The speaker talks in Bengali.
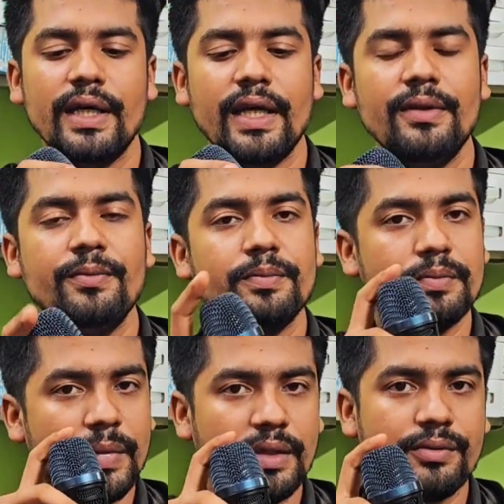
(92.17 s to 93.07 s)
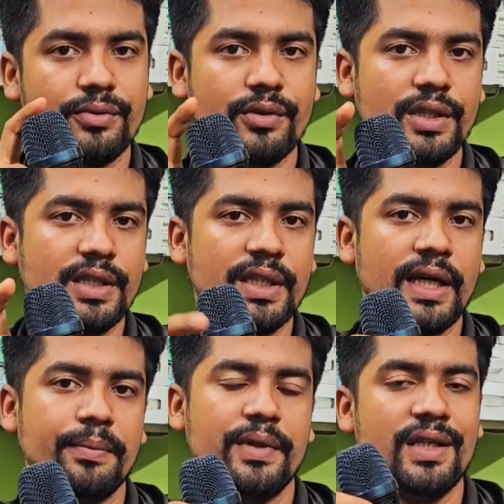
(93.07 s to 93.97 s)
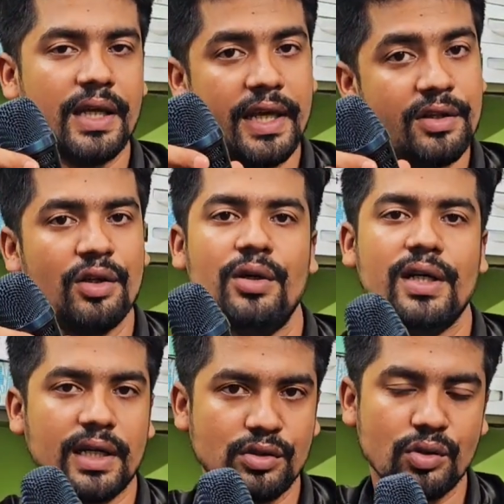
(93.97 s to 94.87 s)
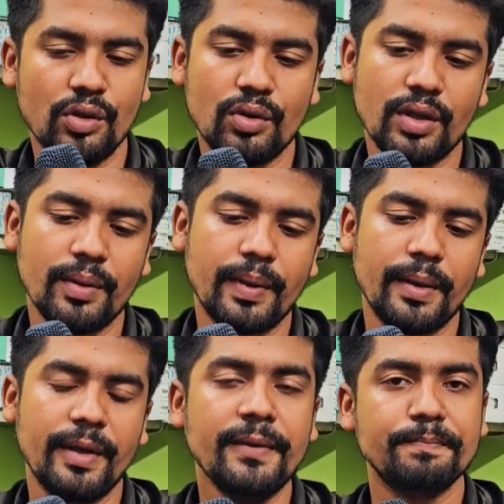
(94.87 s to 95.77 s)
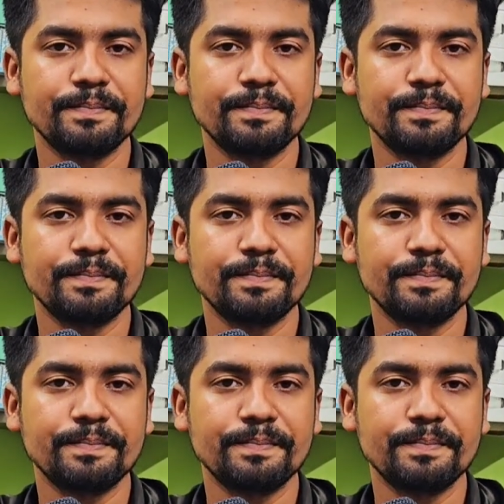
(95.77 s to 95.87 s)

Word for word: এই মাইক্রোফোনটি দিয়ে আপনি এই ধরনের কাজগুলো করতে পারবেন